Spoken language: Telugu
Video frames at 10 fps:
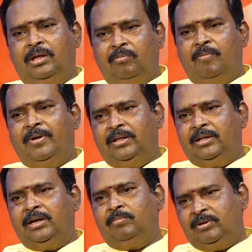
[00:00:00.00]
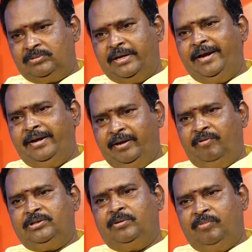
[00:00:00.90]
ధర్మం అనే దానికి మనం సరైన
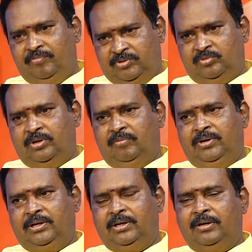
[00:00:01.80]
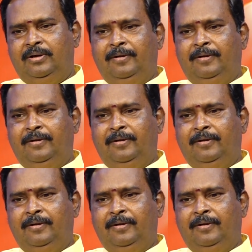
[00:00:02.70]
నిర్వచనం ఏమిస్తున్నామంటే ఇస్తున్నామంటే